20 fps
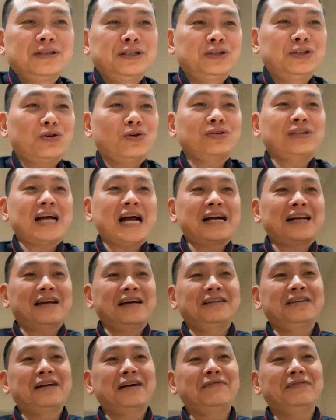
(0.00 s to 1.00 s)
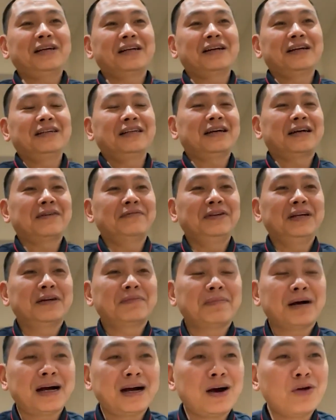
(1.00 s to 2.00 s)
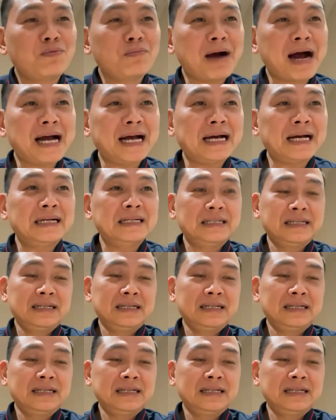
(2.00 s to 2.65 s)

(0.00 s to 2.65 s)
Thì rõ ràng là những cái việc đấy là cái việc mà ông bà